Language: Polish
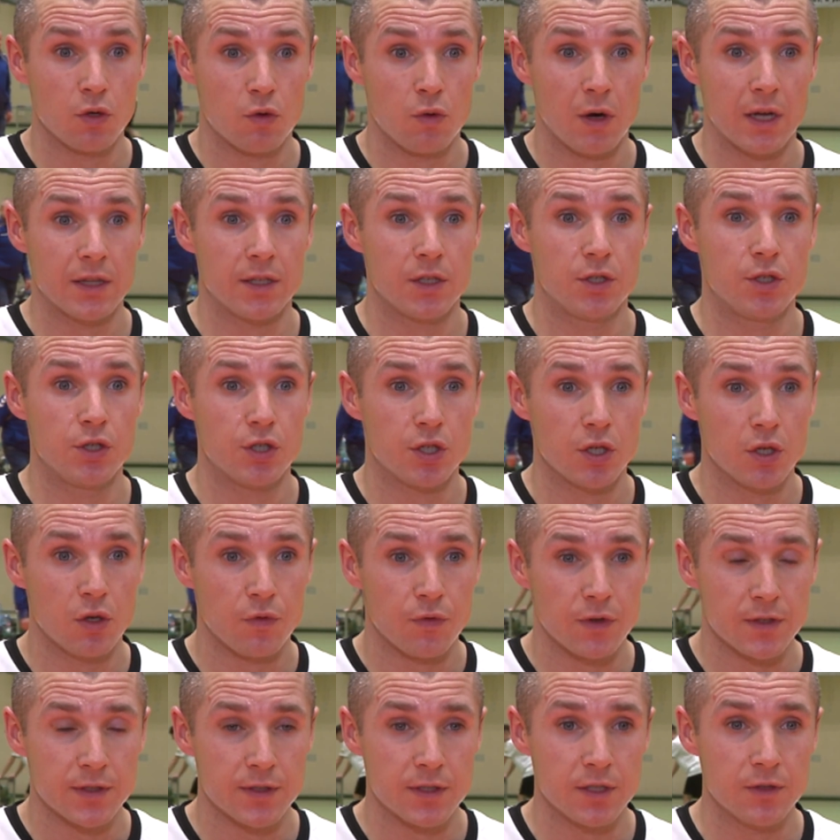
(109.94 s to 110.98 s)
dokładnie. Dzisiaj
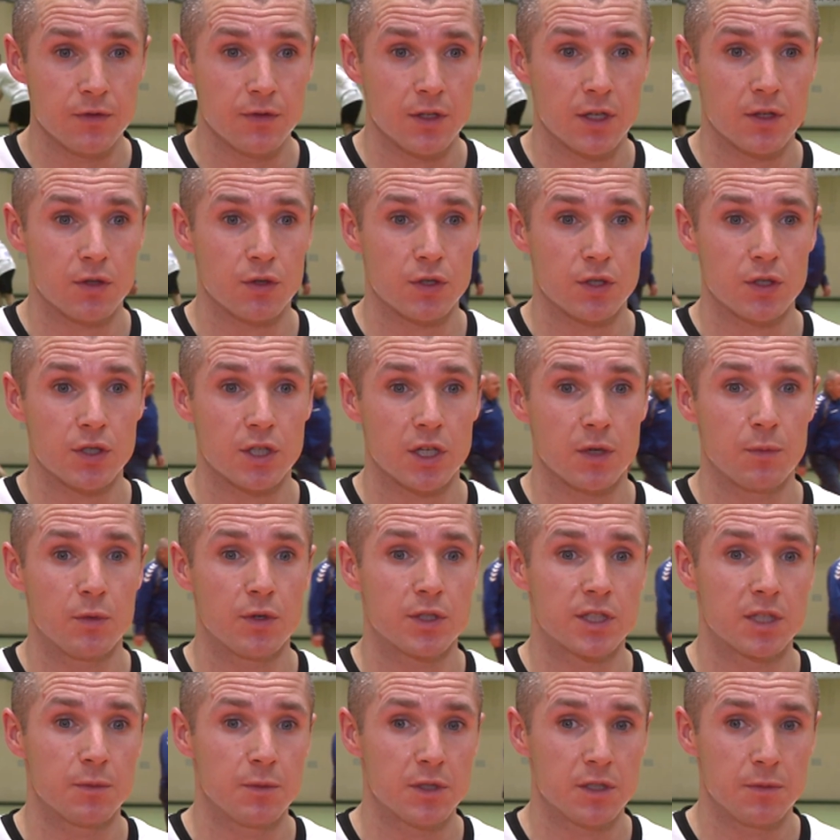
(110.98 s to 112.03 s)
ofensywne troszeczkę, bo
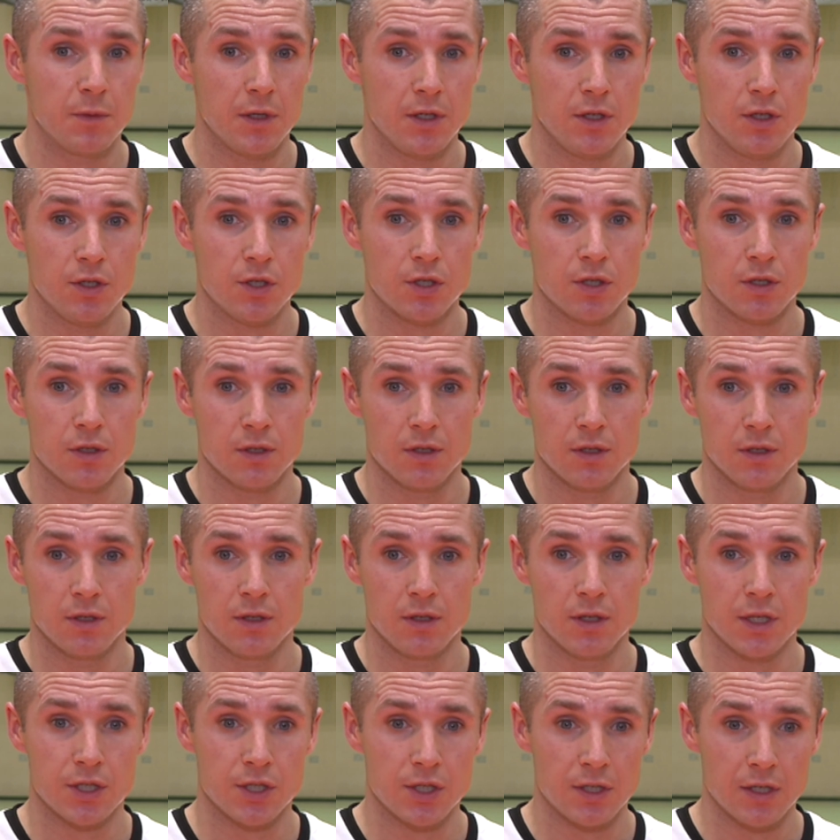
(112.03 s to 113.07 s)
chcemy zmienić
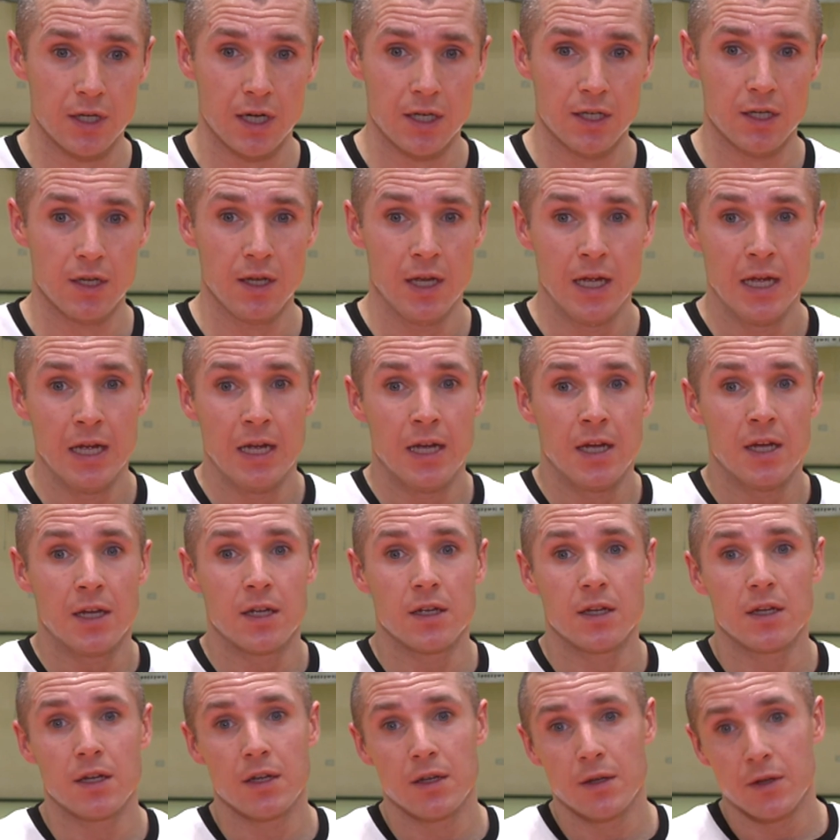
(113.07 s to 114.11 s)
y, nasze granie. Mhm.
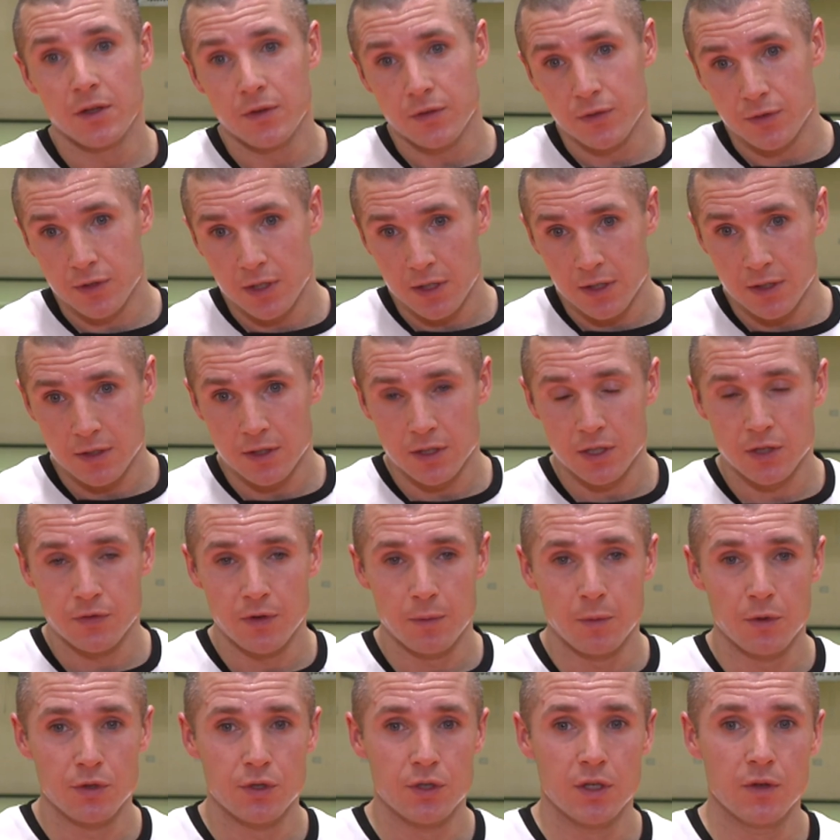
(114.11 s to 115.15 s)
Y, ze, ze
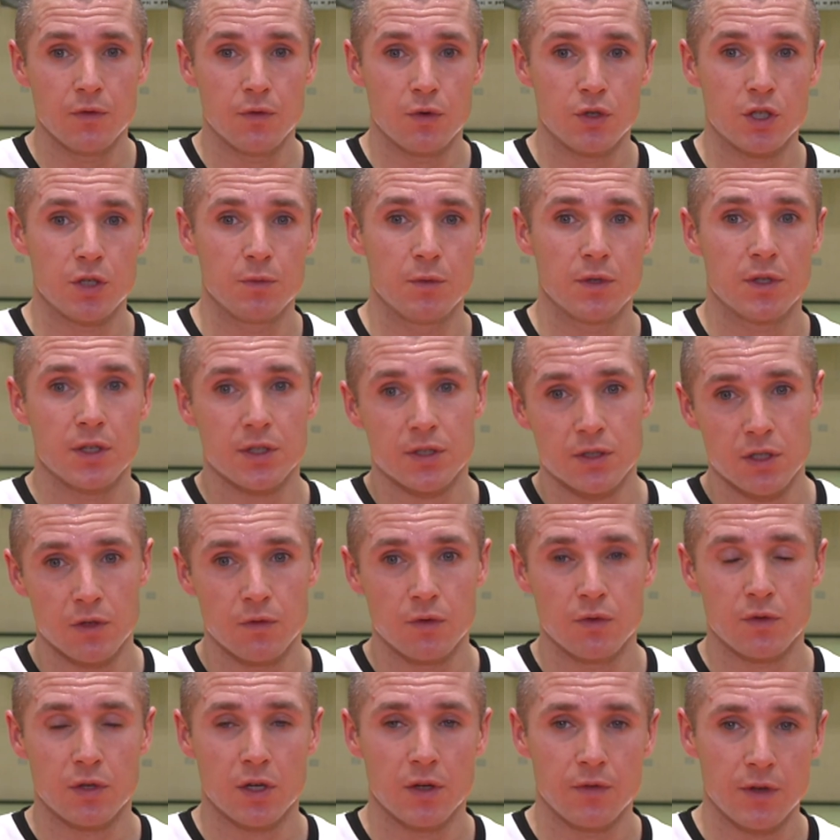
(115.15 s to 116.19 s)
Świebodzinem wrócimy też
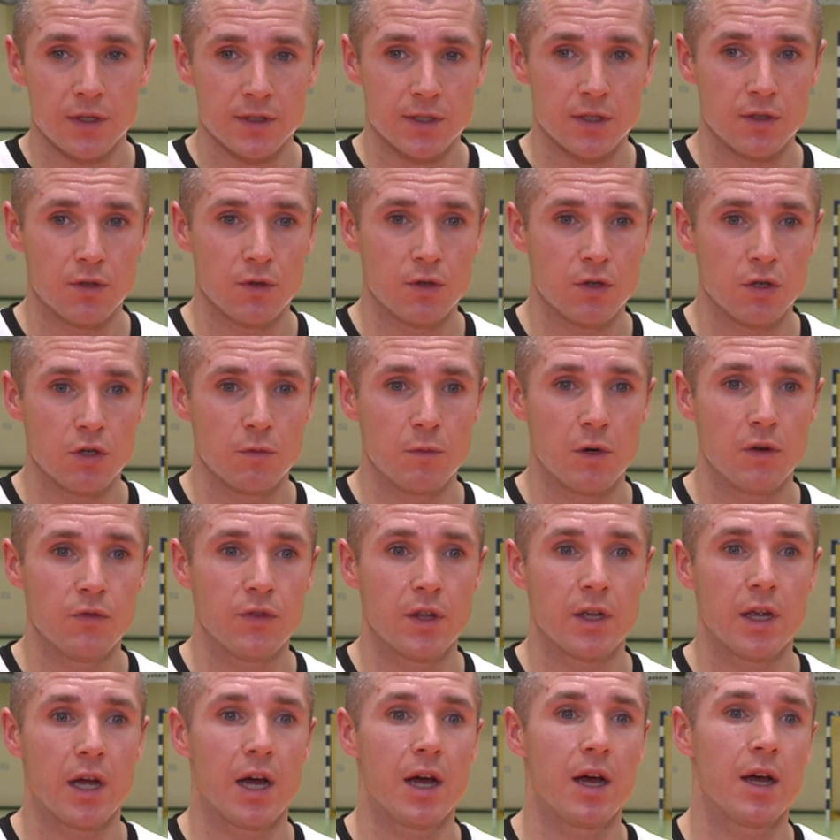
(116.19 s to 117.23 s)
znowu trochę więcej do gry
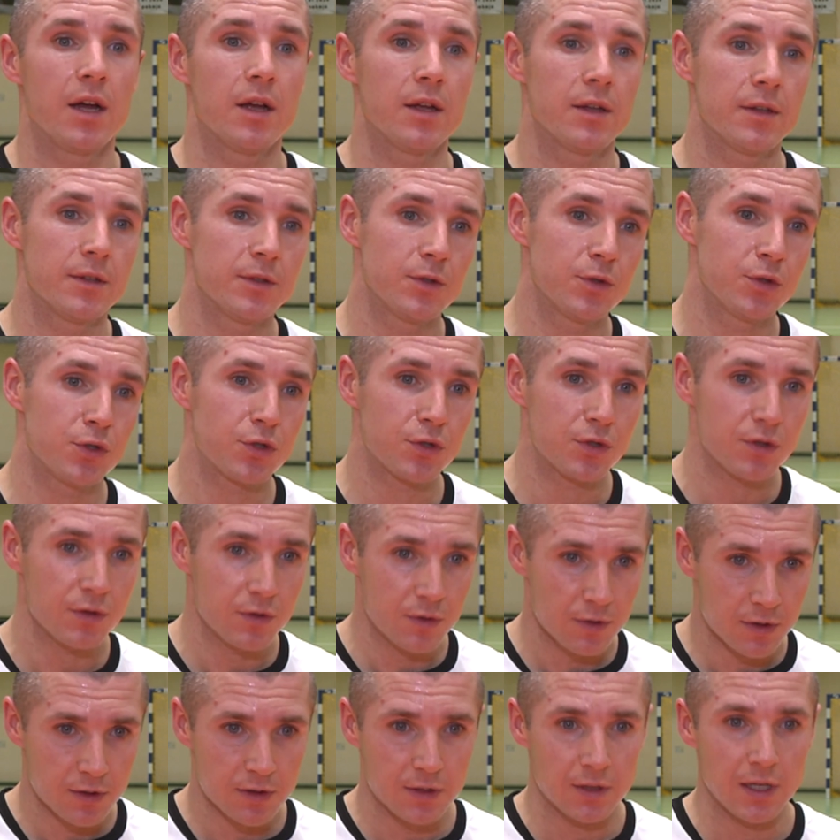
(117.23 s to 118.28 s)
umownej, a już
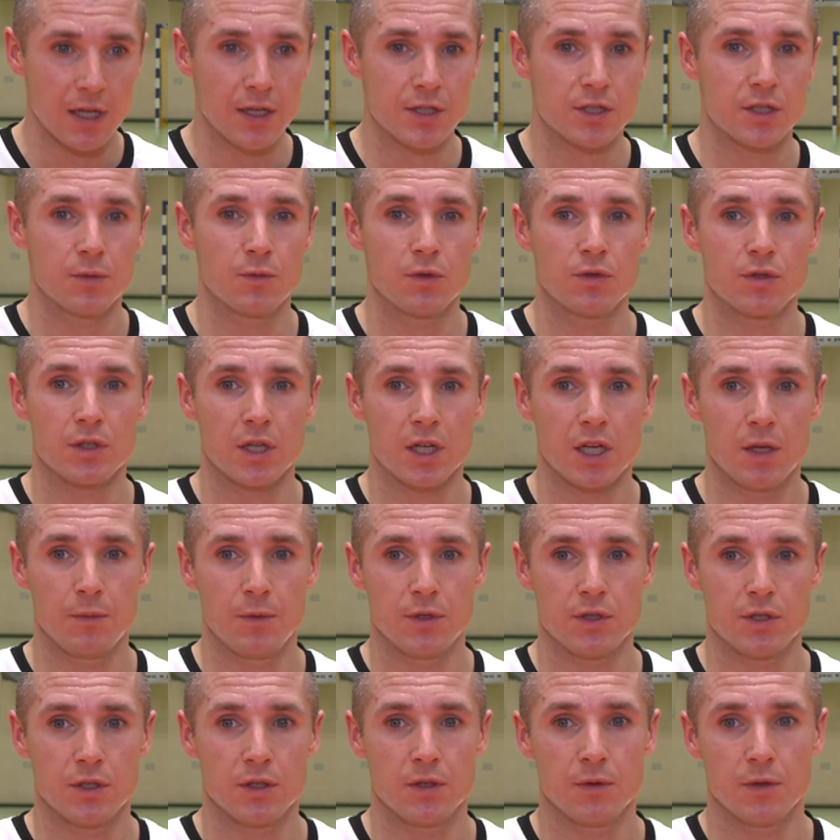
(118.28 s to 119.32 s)
e, z Leszczem to już taki
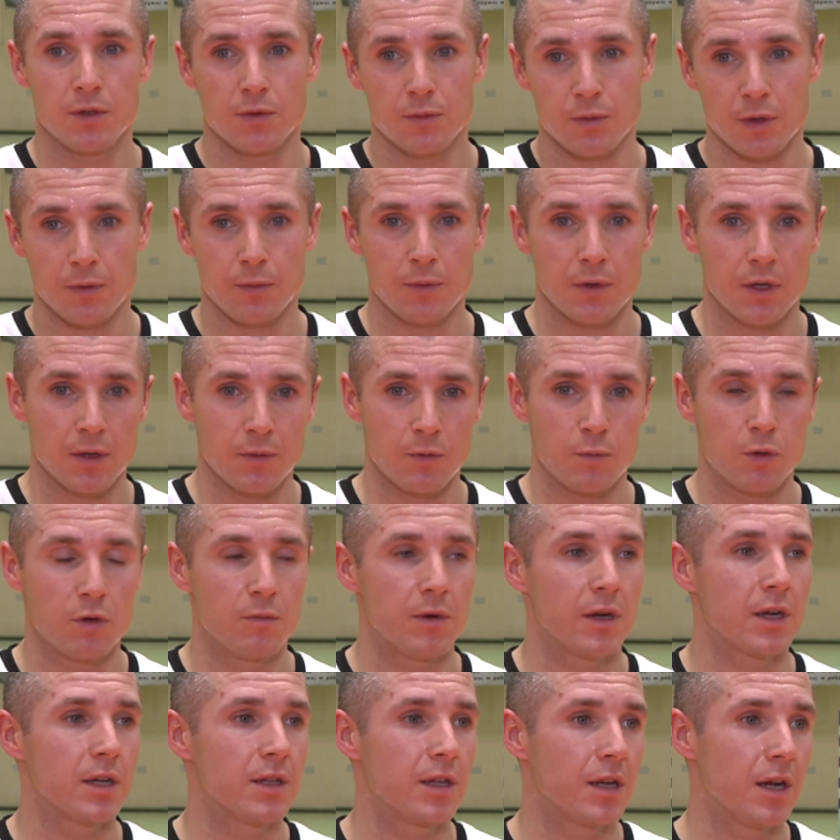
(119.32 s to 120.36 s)
będzie, tak powiem,
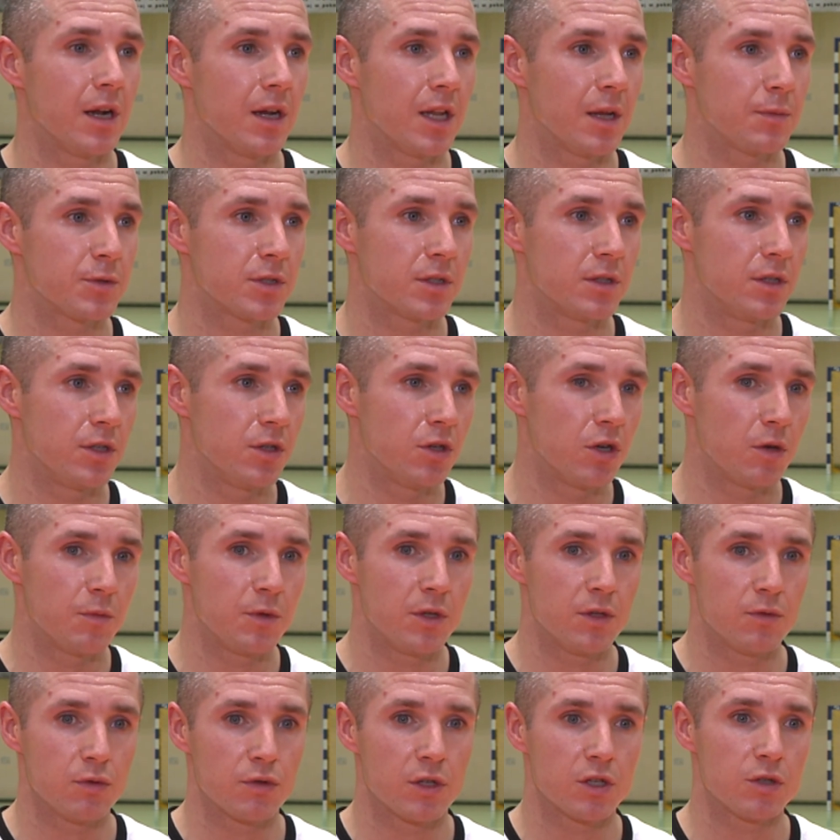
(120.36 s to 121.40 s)
próba generalna przed ligą
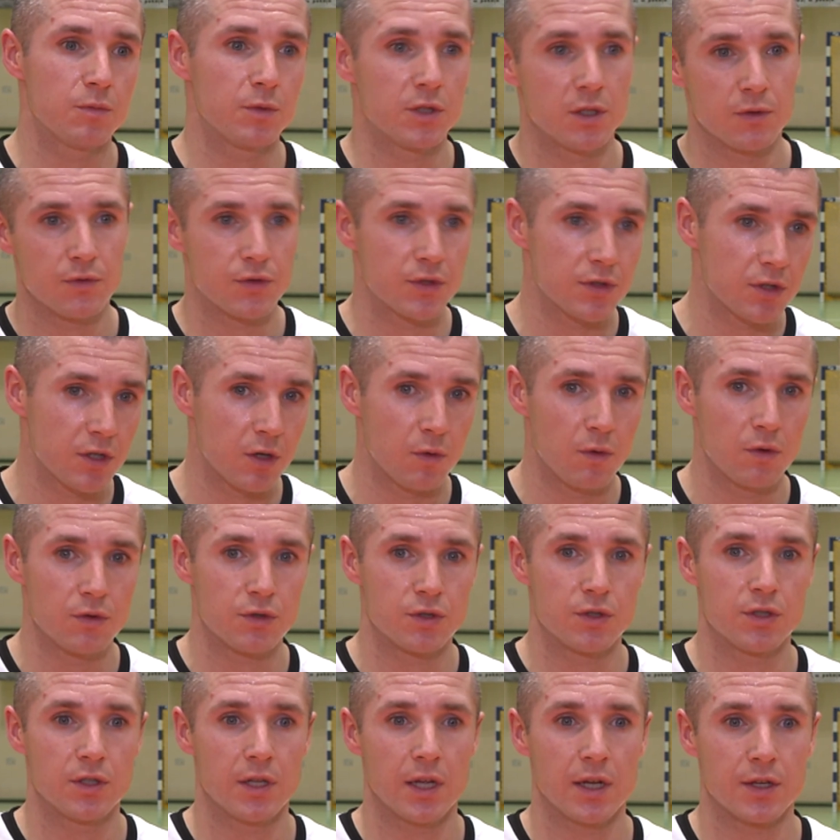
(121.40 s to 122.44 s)
i tutaj już będziemy wszystko
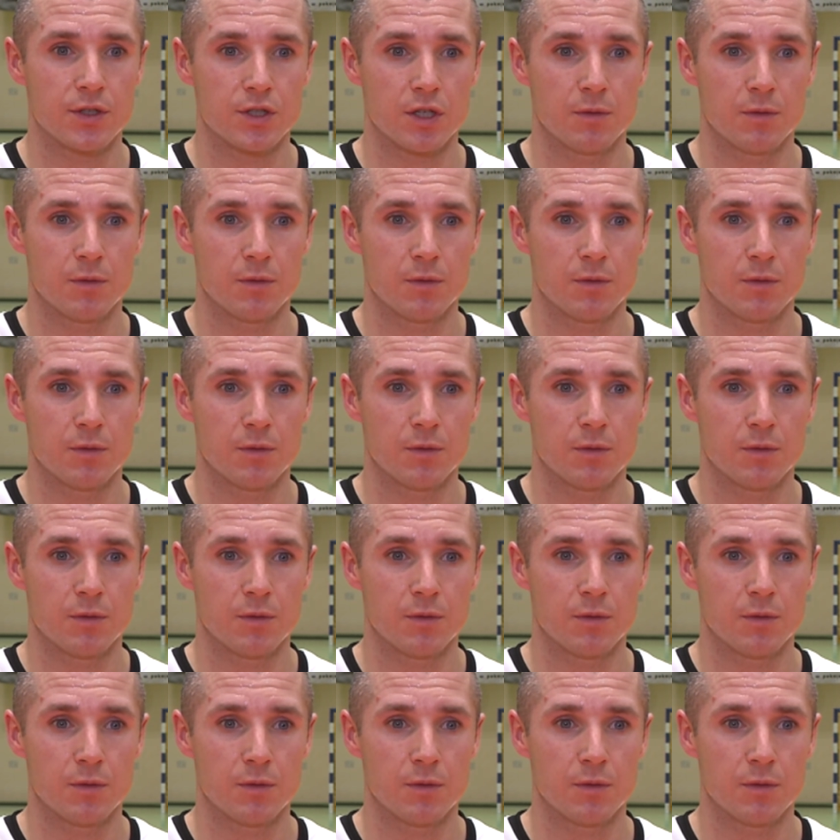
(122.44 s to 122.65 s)
łączyć tak Jasne.